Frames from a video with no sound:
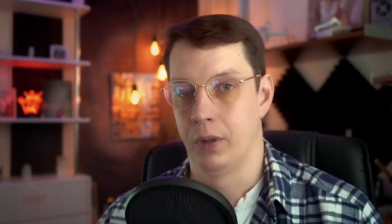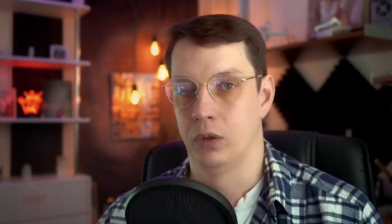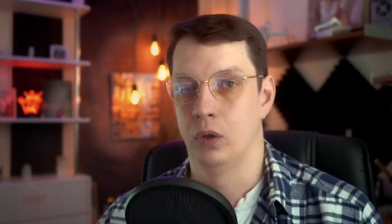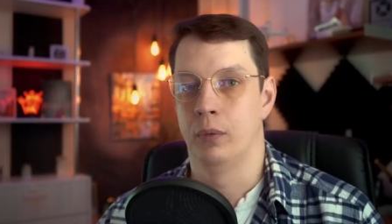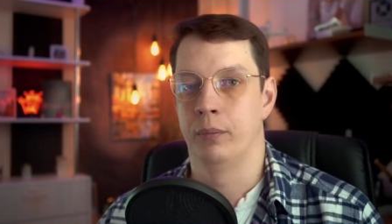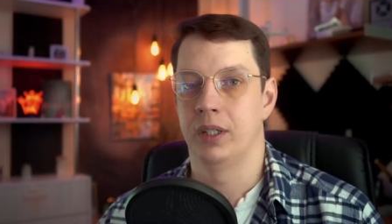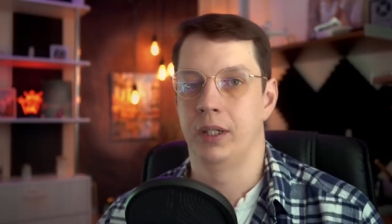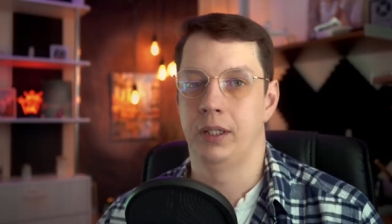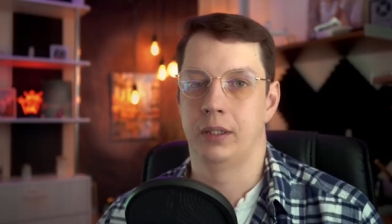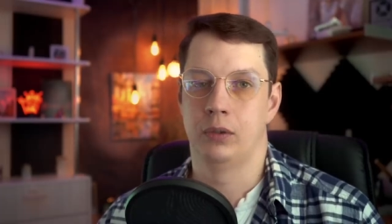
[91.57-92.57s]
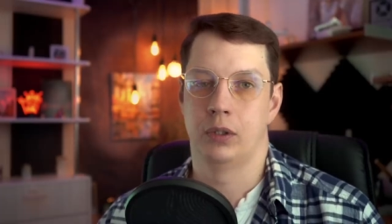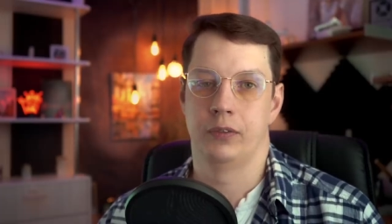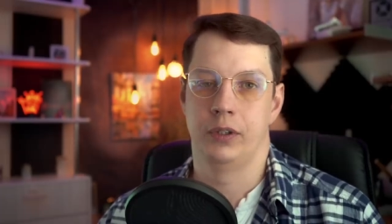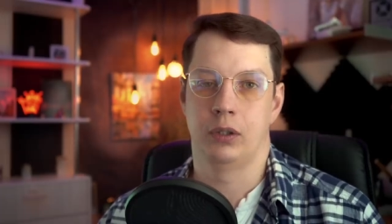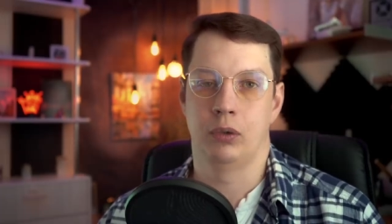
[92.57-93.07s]
Но монолит на
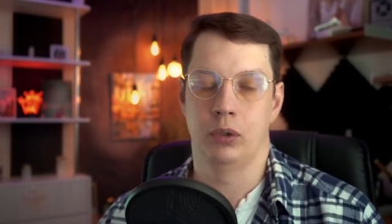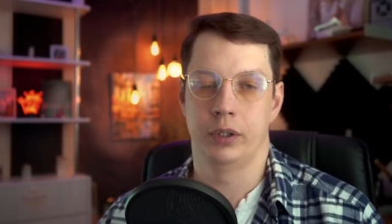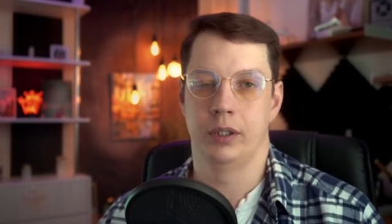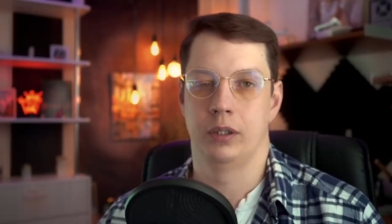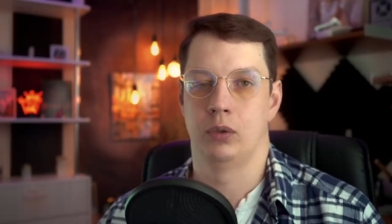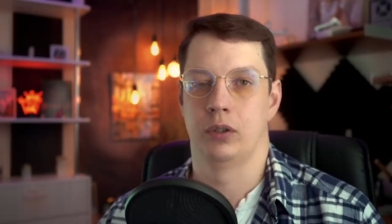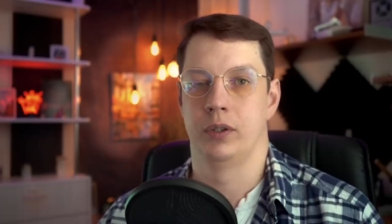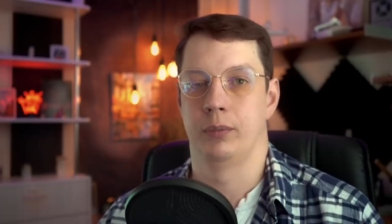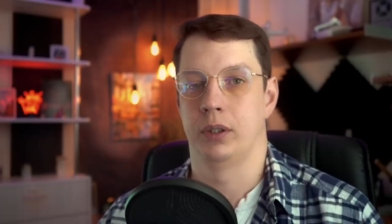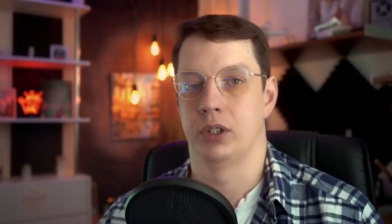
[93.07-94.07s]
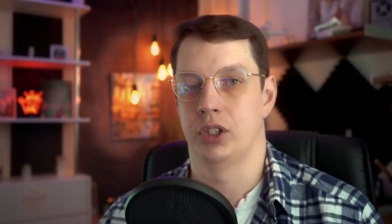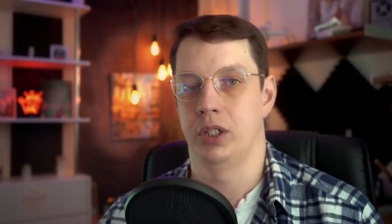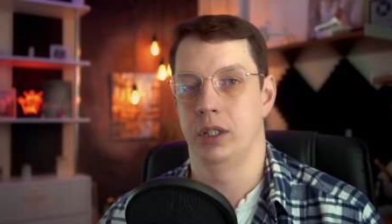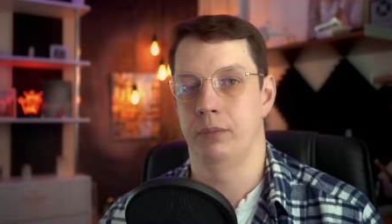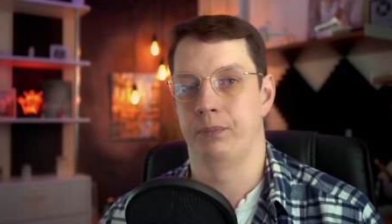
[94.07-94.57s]
уровне кода, на уровне
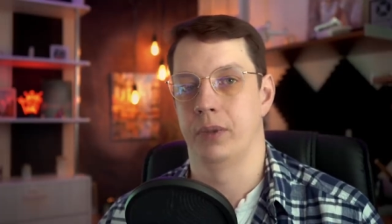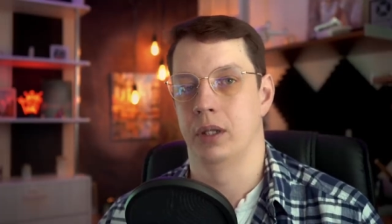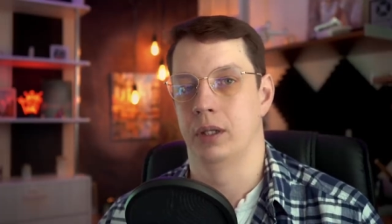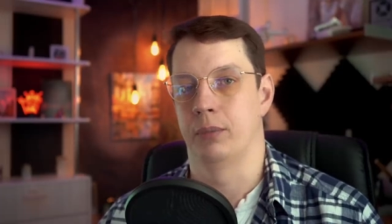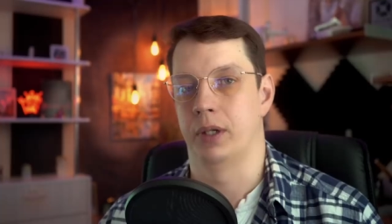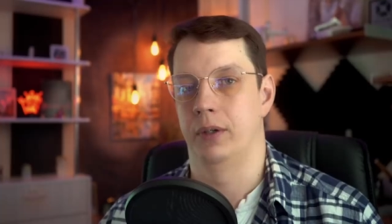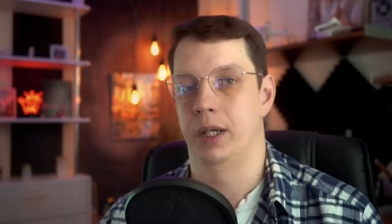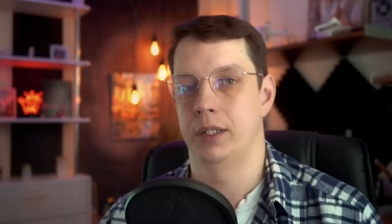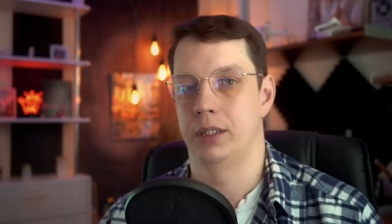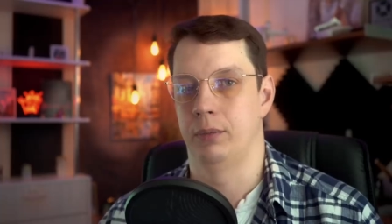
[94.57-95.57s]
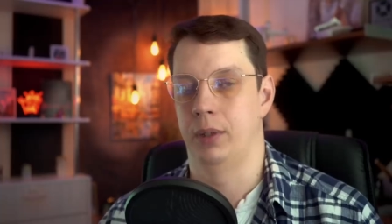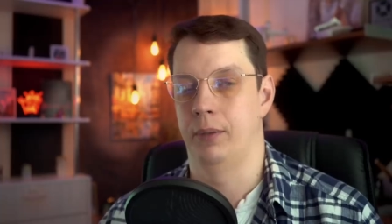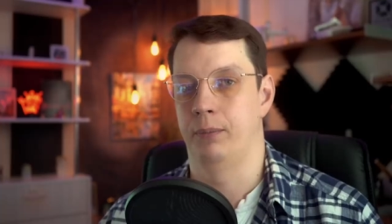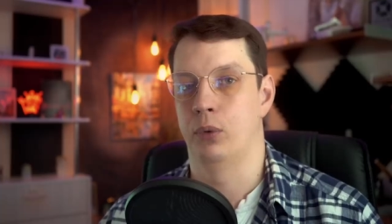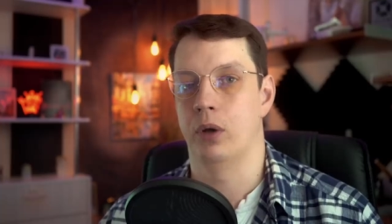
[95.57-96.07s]
приложения э, проявляет себя
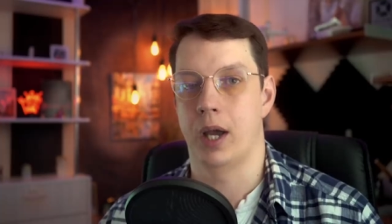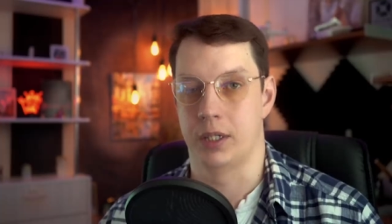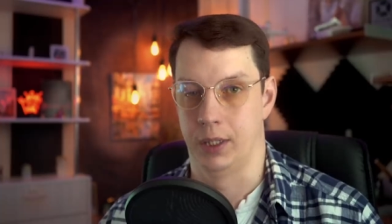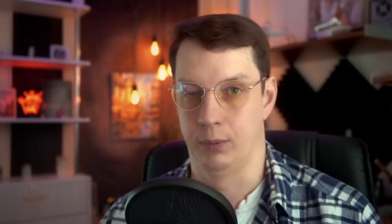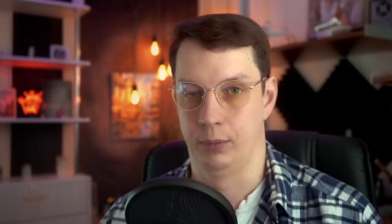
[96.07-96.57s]
по-разному.